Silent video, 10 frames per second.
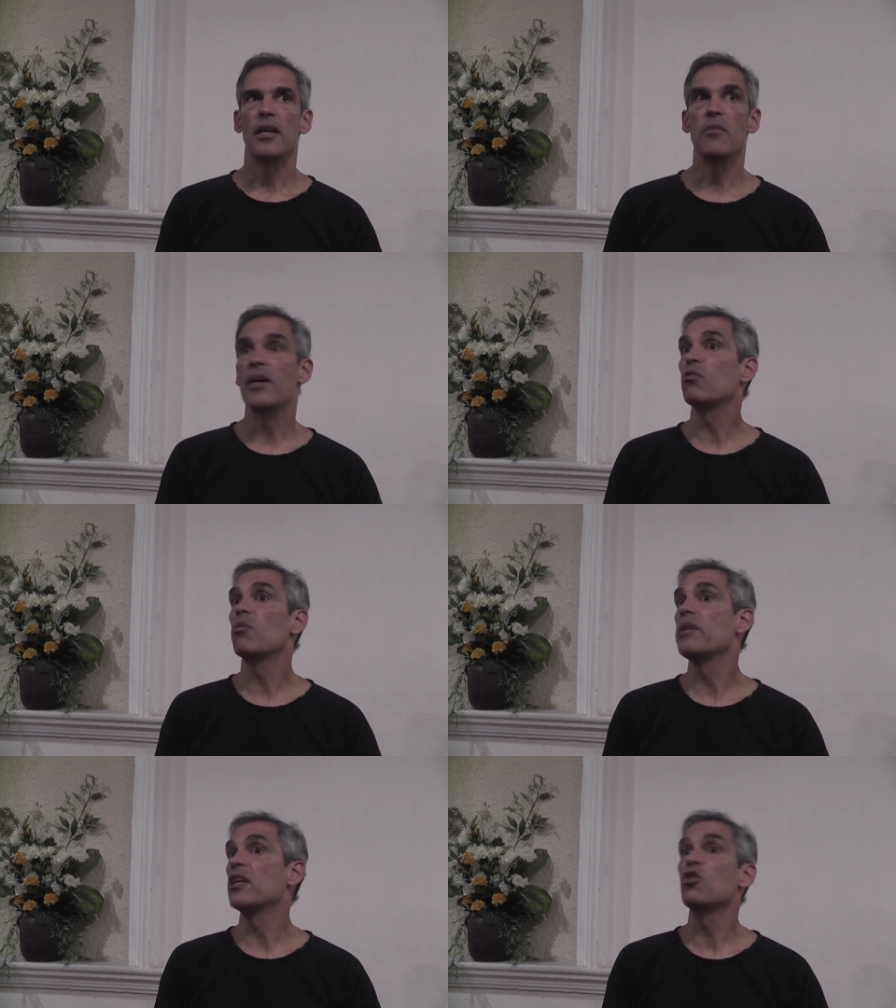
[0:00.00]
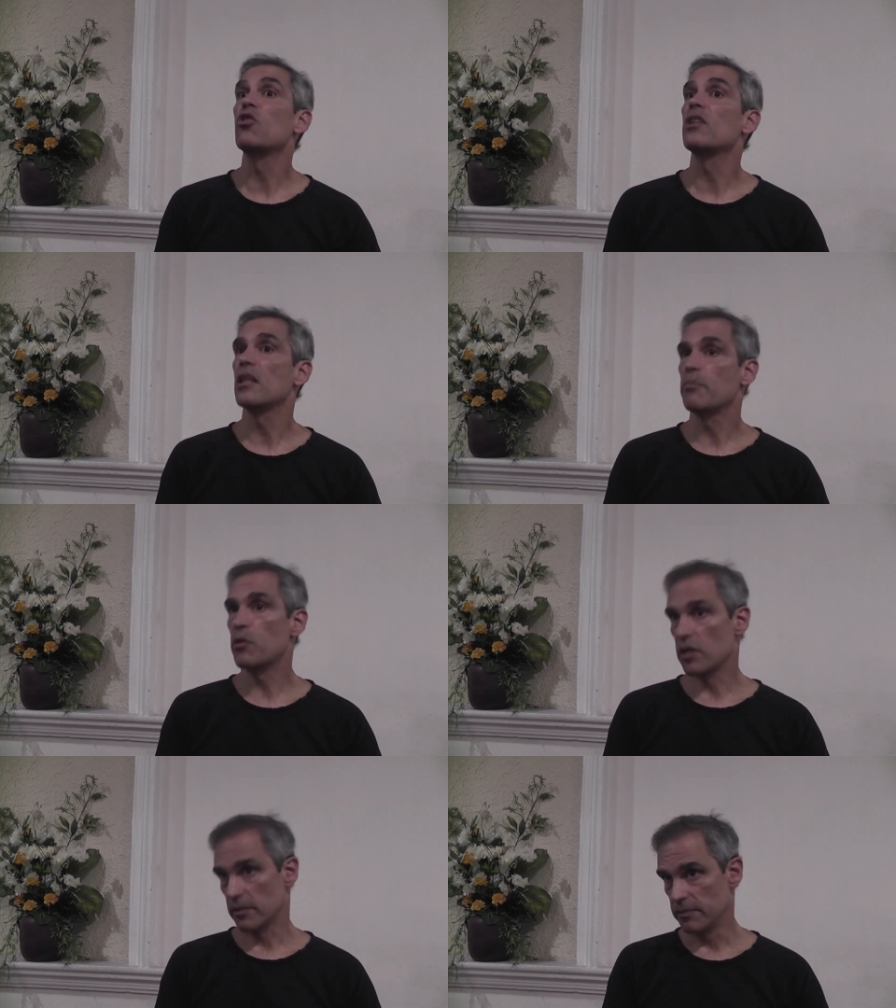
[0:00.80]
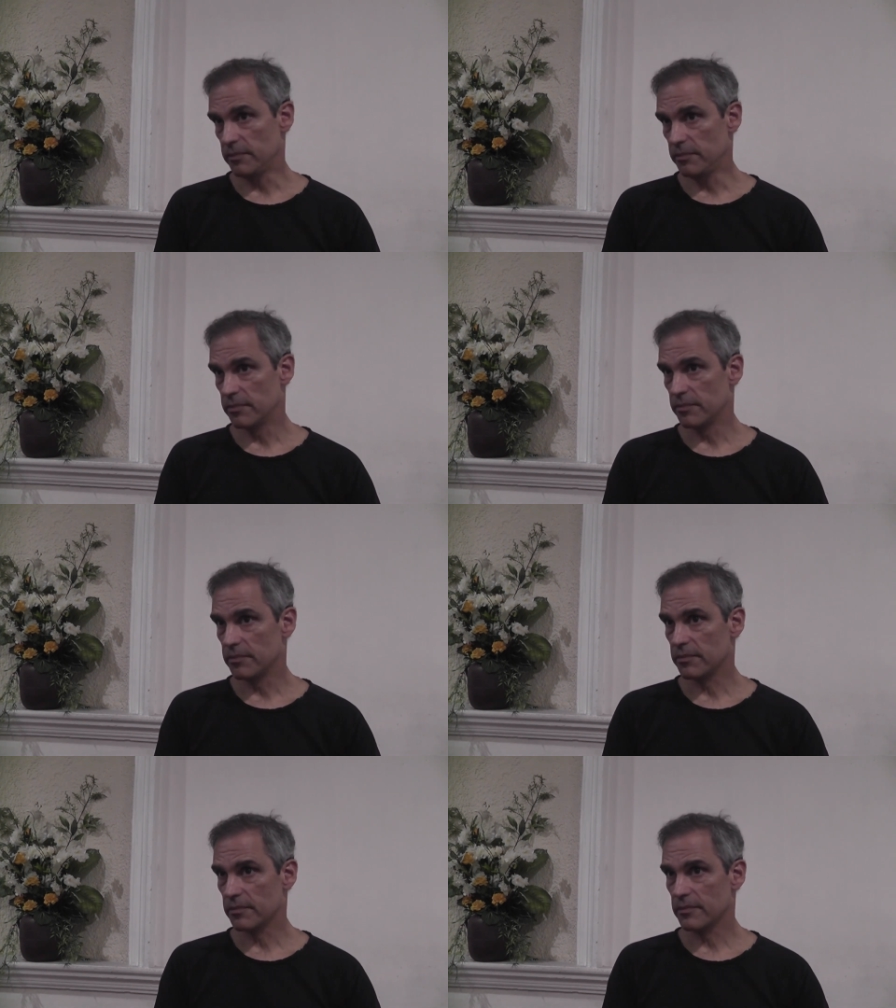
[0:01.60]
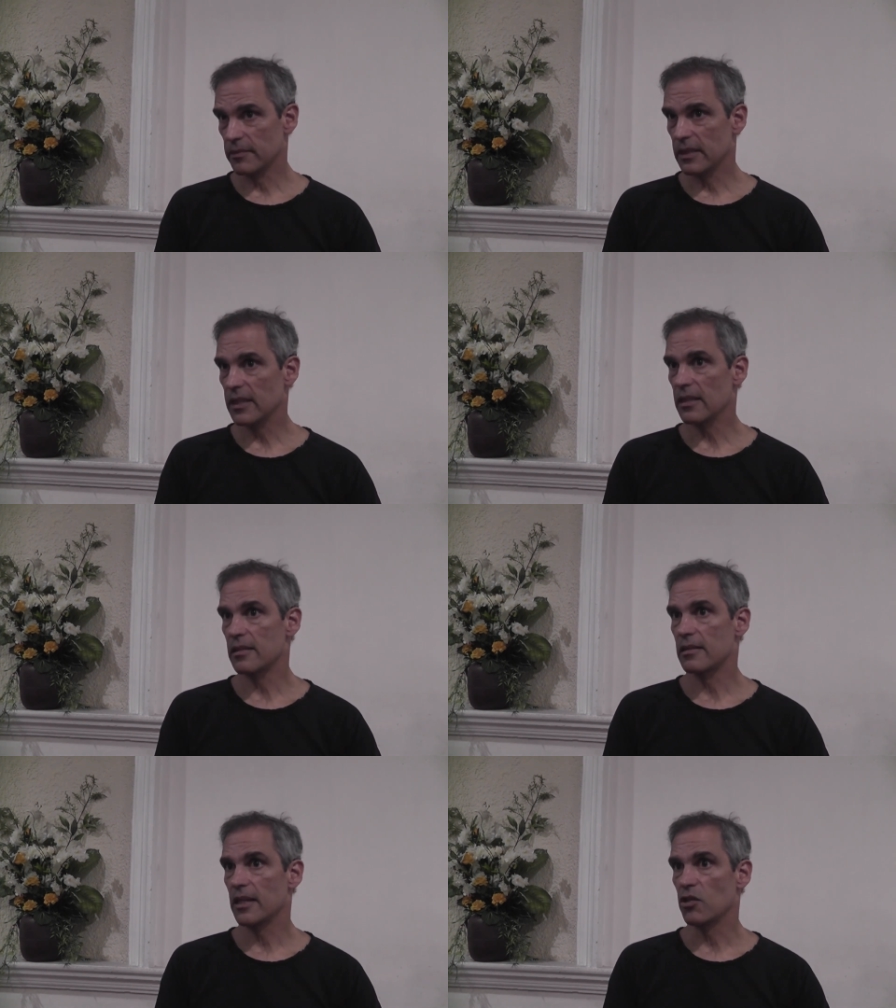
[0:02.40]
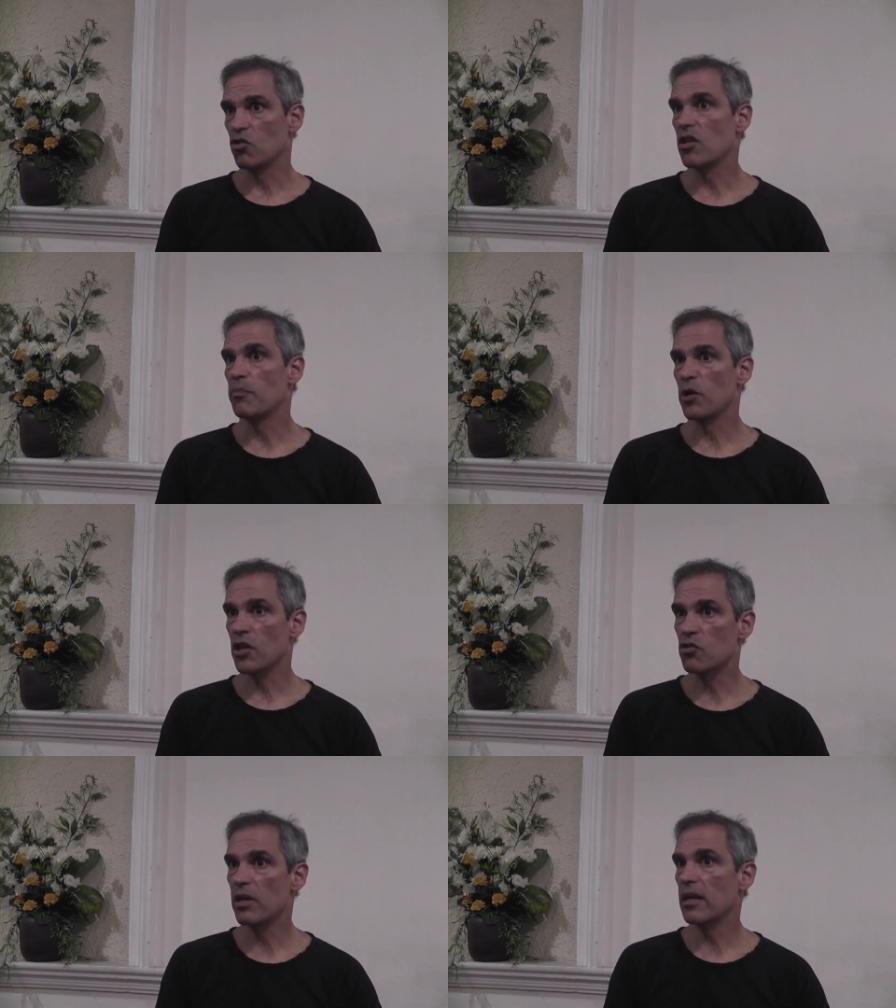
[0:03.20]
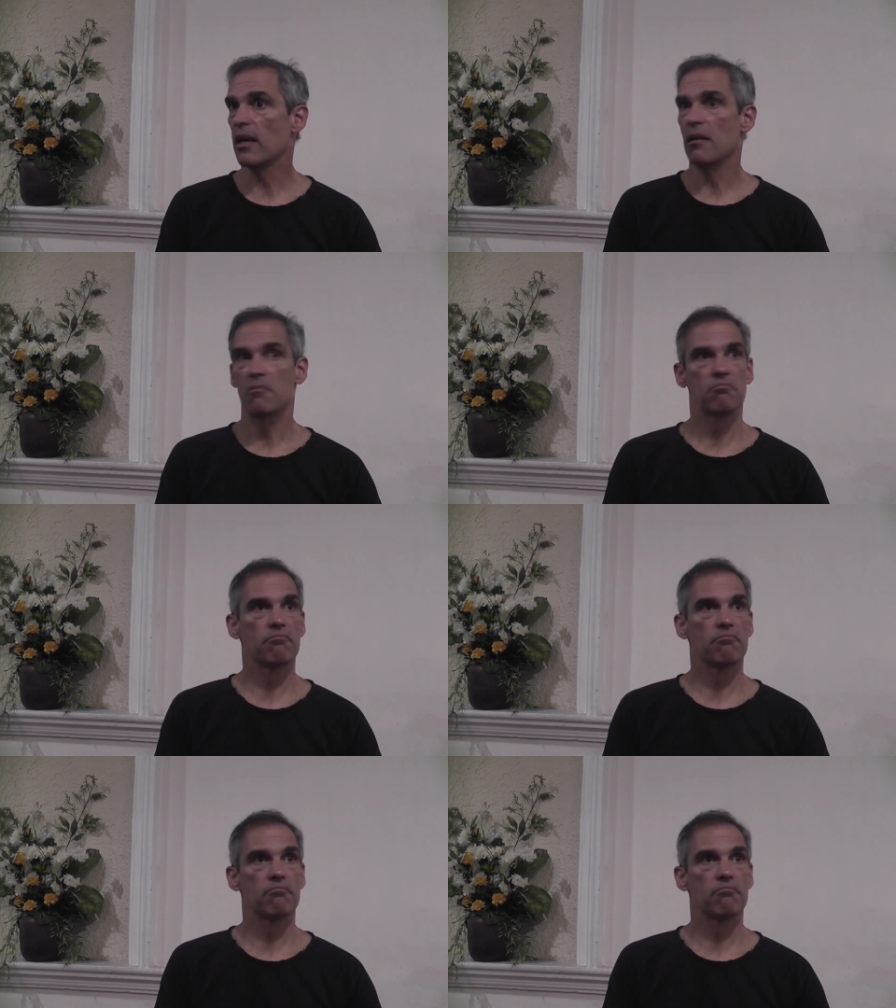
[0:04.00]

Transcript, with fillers: y viendo, viendo dónde te pone. ¿Entiendes? Entonces por eso es que...